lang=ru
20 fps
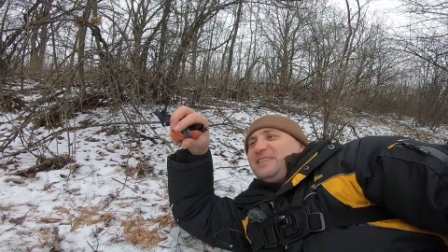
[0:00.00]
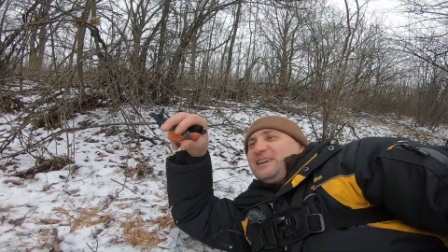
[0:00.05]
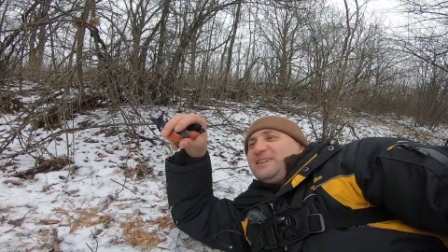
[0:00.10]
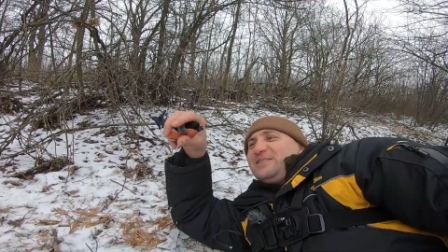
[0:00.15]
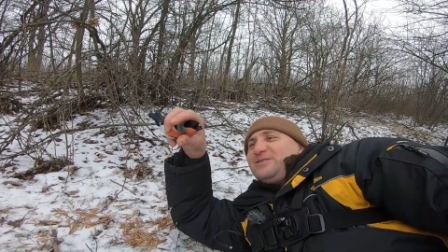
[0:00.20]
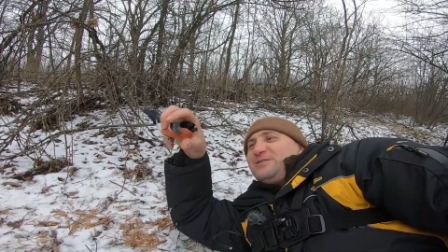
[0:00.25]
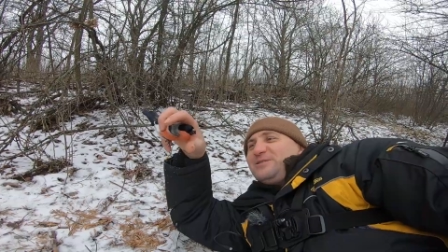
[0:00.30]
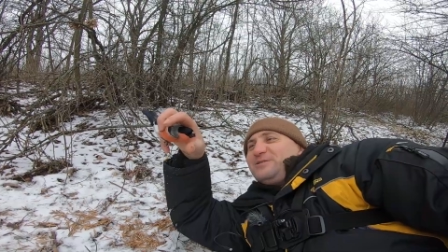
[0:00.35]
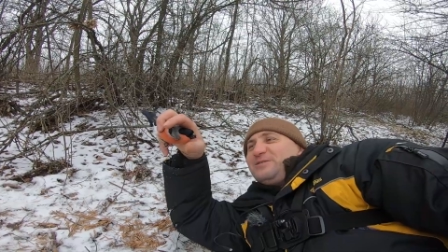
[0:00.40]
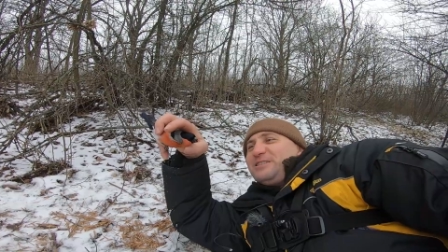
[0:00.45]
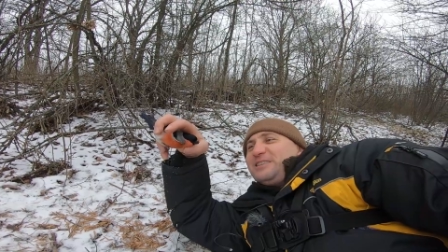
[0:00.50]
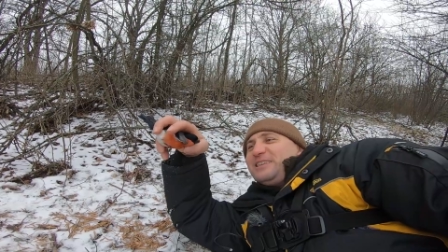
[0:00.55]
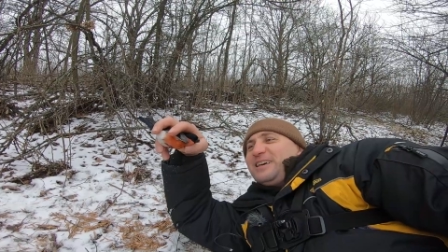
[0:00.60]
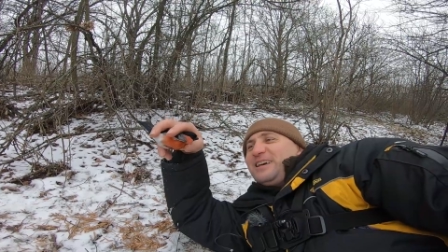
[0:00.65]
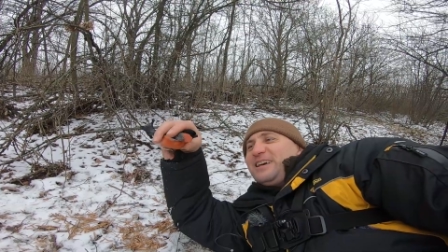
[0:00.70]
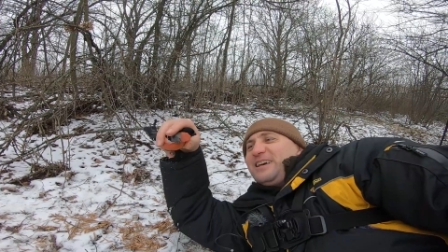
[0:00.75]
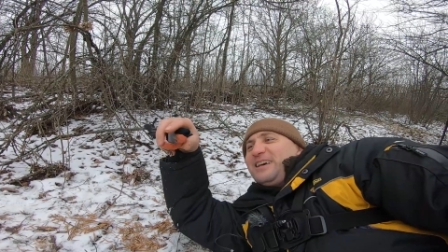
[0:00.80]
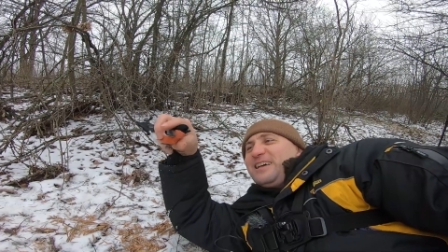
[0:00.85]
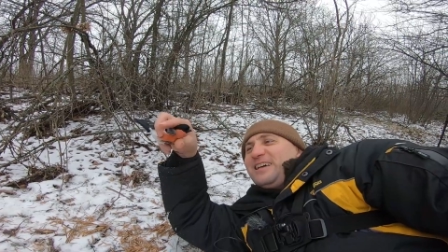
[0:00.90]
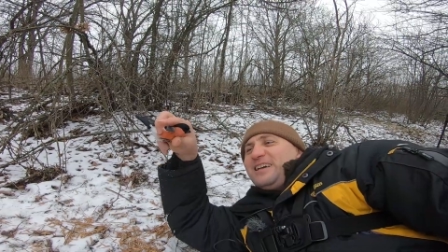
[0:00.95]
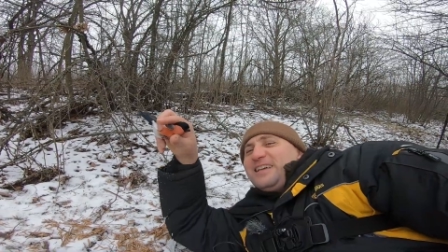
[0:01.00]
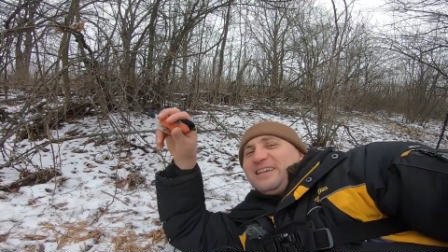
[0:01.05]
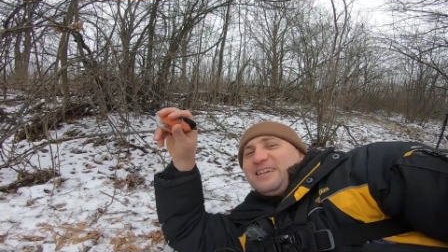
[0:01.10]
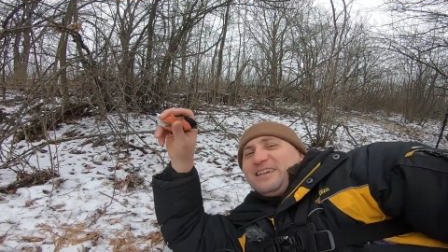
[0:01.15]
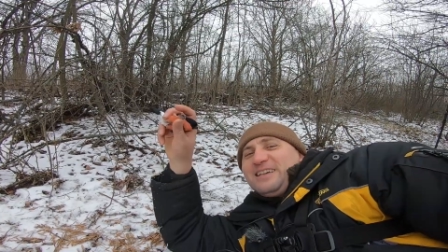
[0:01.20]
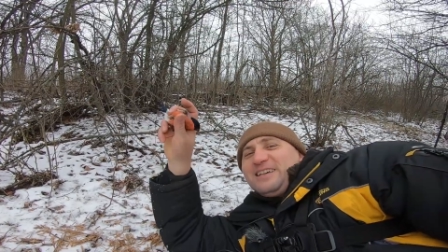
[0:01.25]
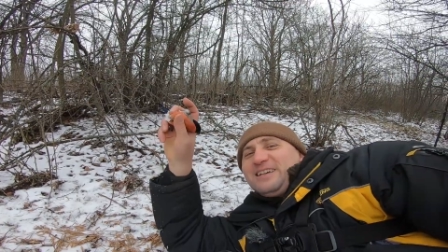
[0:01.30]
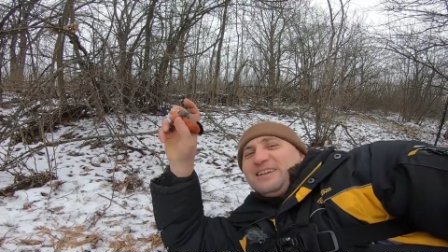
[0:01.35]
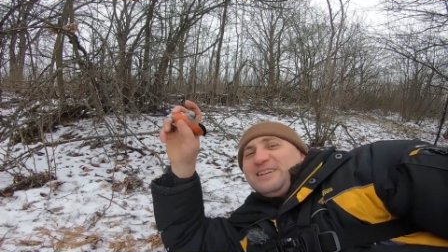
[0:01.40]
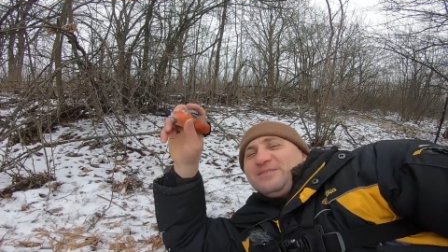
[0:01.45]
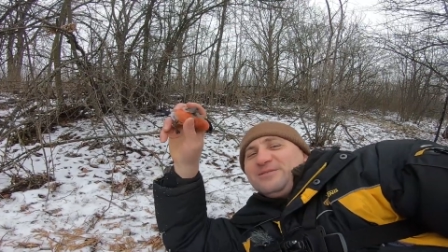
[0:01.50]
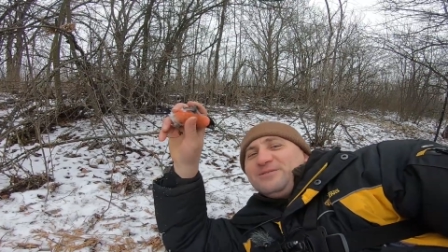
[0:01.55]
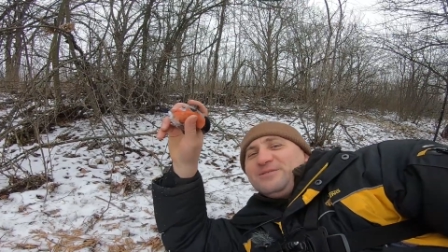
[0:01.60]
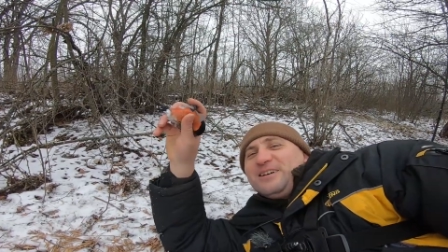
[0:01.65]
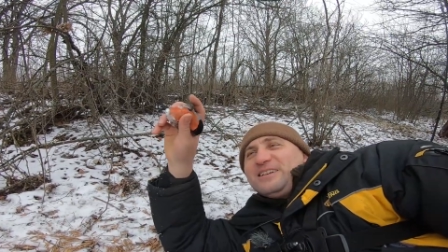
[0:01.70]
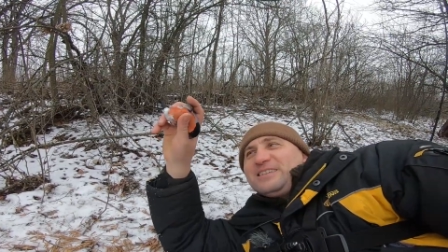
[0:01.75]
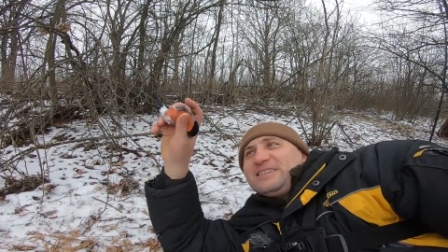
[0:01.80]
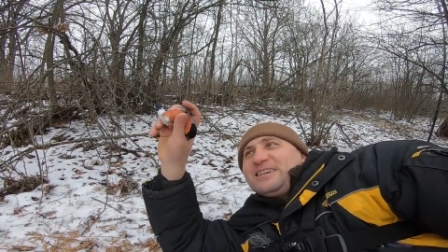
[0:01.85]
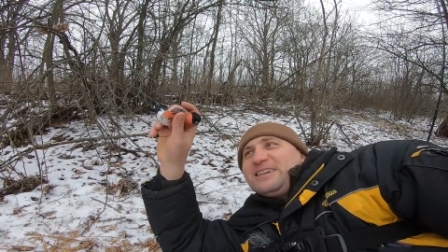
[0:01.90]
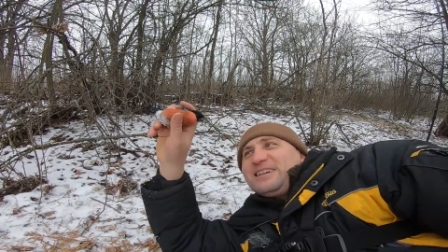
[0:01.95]
Такой вот у
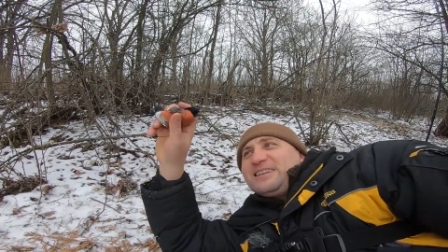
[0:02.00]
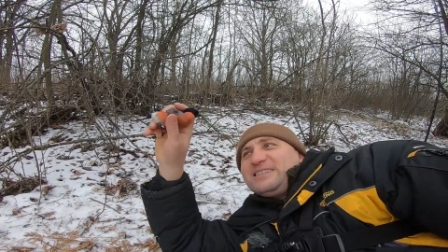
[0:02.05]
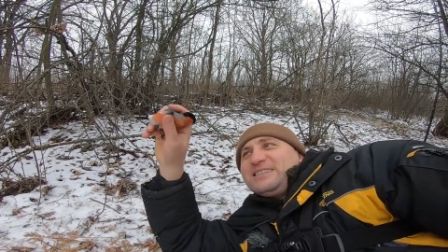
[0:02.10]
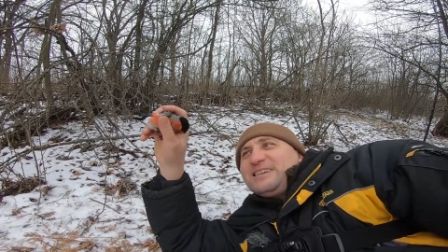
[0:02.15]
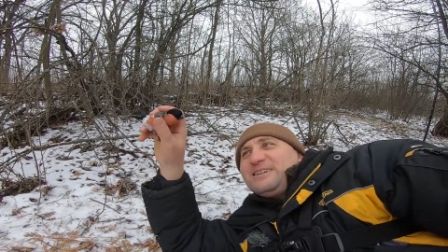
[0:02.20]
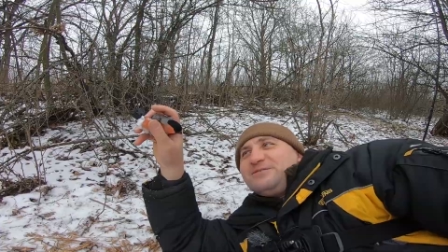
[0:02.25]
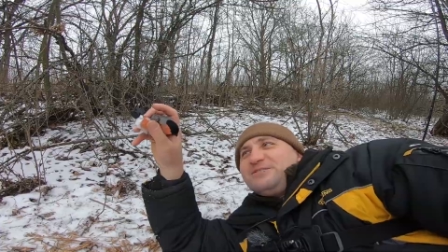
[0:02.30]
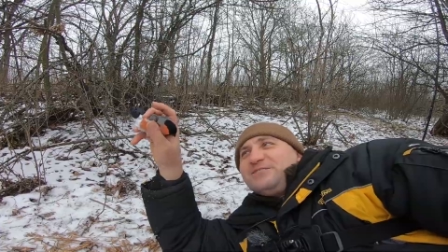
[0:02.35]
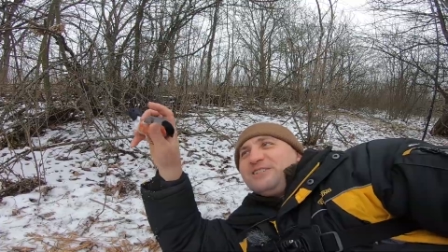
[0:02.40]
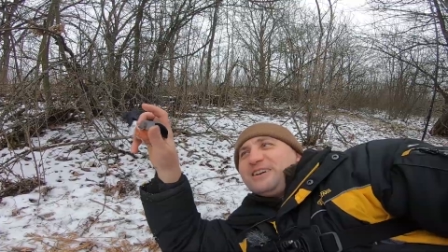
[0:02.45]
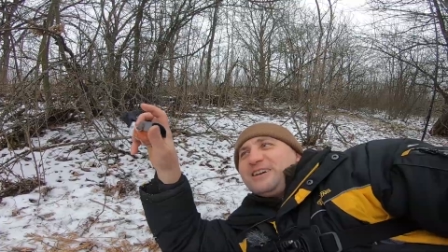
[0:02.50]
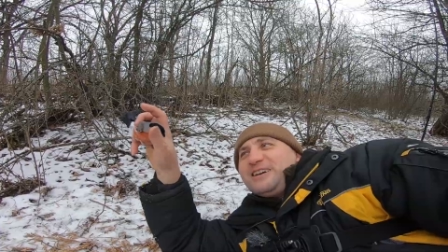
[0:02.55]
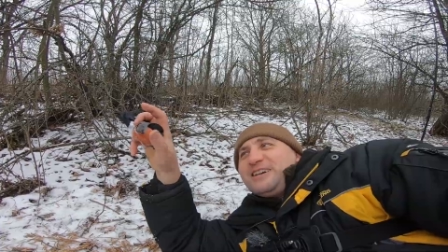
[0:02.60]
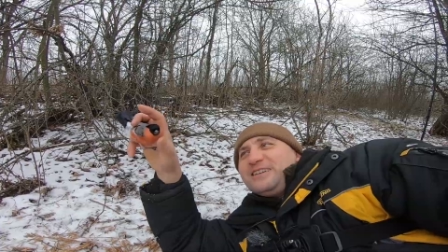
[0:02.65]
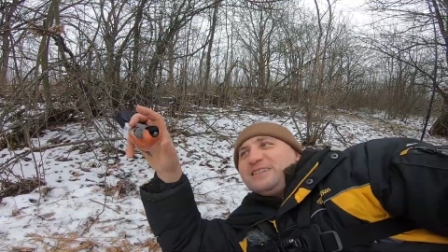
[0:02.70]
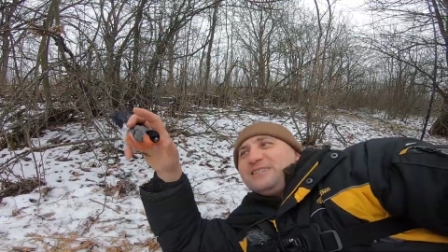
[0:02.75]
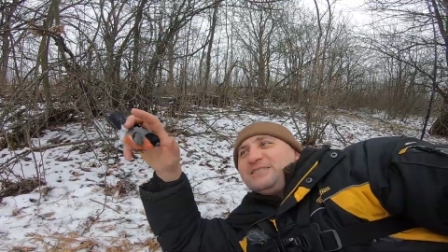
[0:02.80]
нас красавчик